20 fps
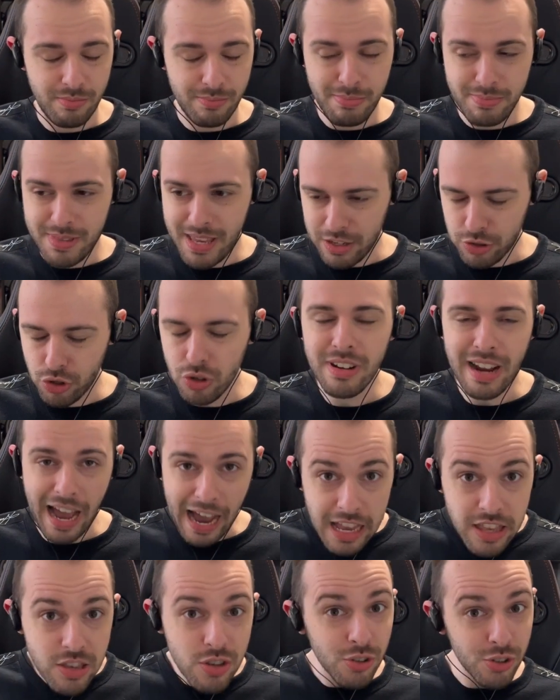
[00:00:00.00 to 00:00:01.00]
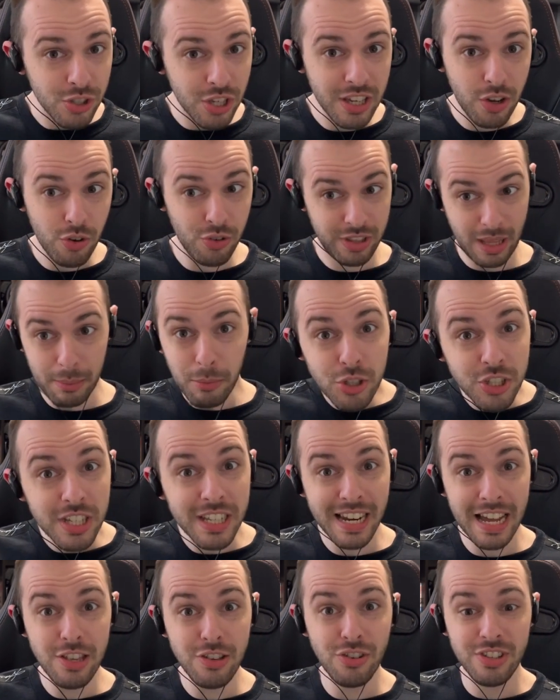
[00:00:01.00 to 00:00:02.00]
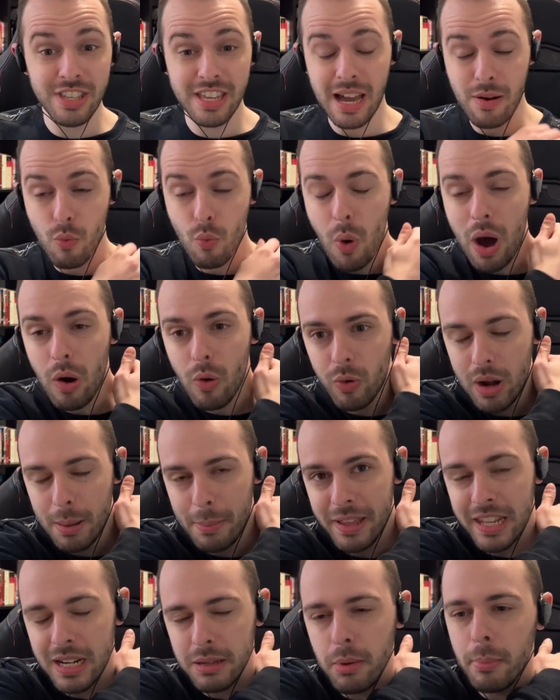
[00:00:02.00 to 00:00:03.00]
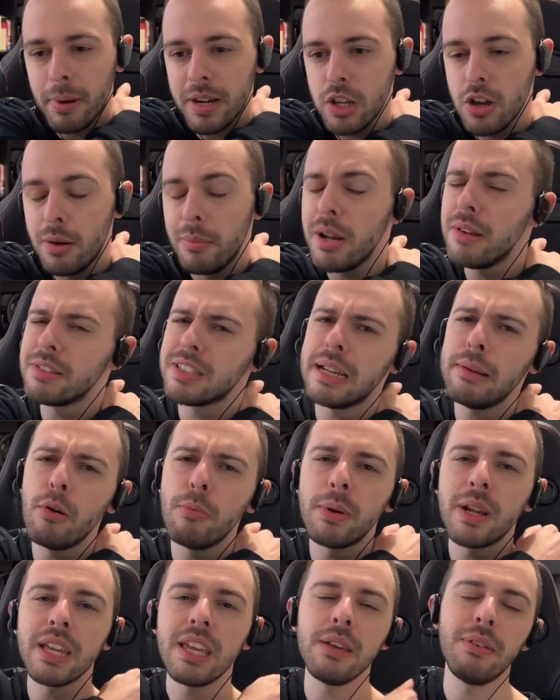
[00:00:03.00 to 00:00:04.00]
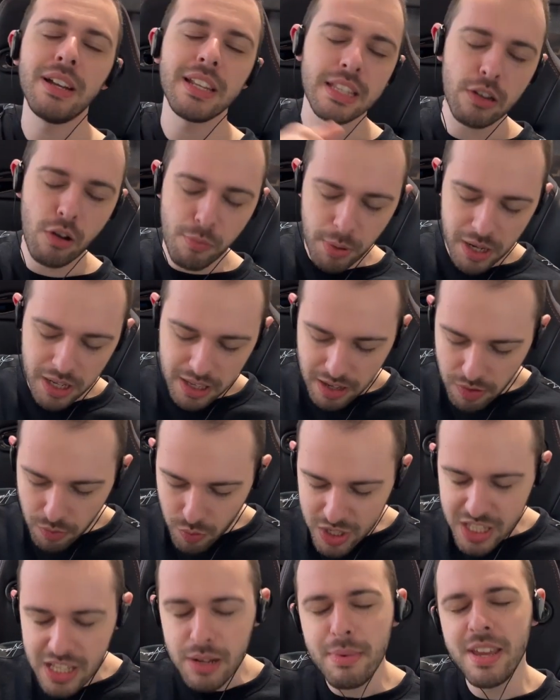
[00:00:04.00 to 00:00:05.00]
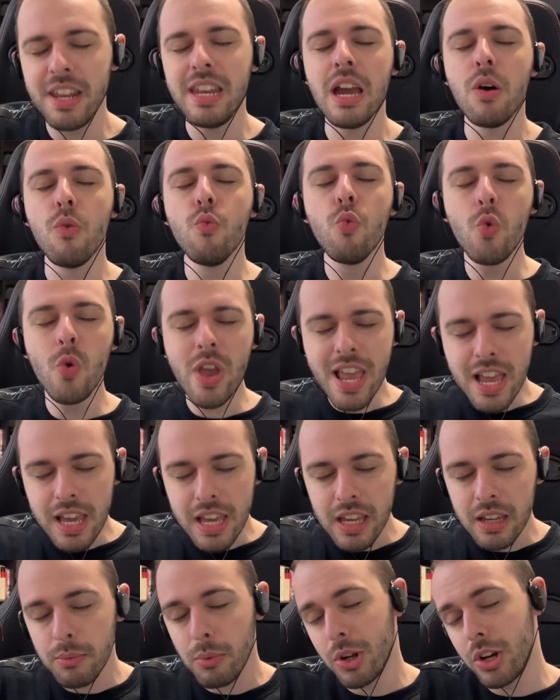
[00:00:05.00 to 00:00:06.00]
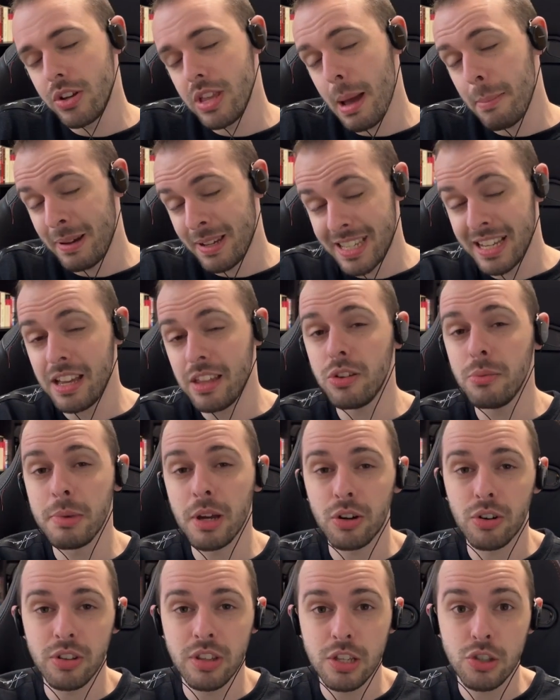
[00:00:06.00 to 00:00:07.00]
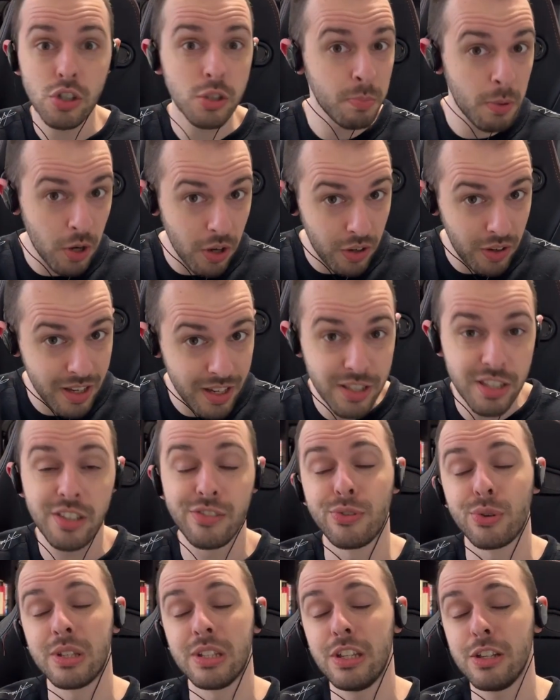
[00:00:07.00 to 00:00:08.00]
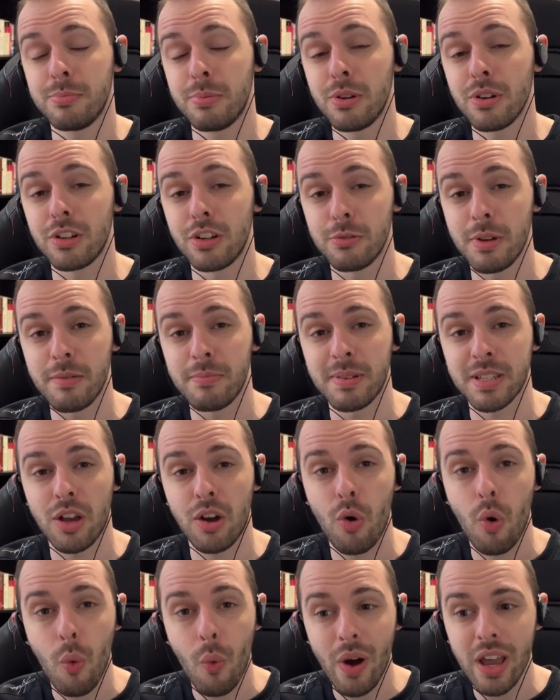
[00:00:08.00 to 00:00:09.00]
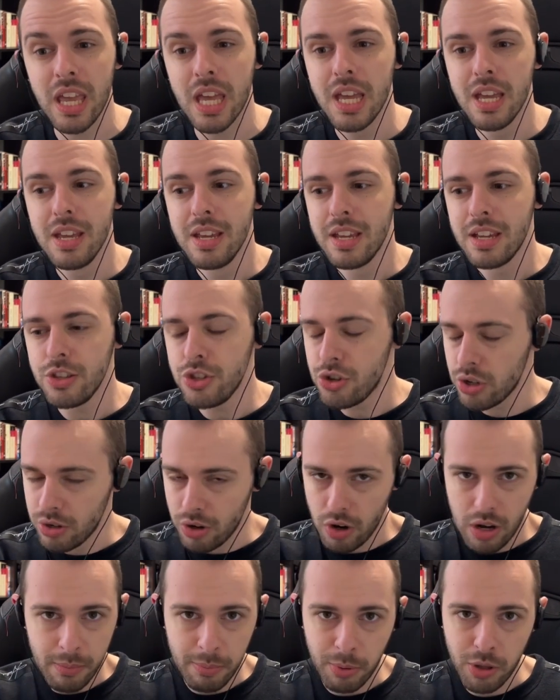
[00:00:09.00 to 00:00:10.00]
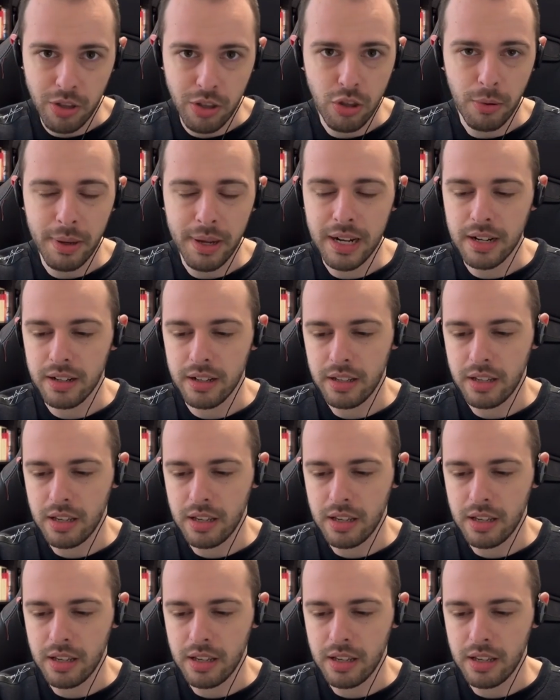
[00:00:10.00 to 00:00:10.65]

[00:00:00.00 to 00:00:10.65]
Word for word: Ya son años, ¿eh? Contamos en años ya. ¡Wow! La madre que me parió. Bueno, estamos por aquí, ¿vale? Estamos por aquí en WrestleMania Week. Bueno, ya ha pasado, mejor dicho. Espero que lo hayáis disfrutado, espero que lo hayáis pasado guay. Yo no lo he podido ver.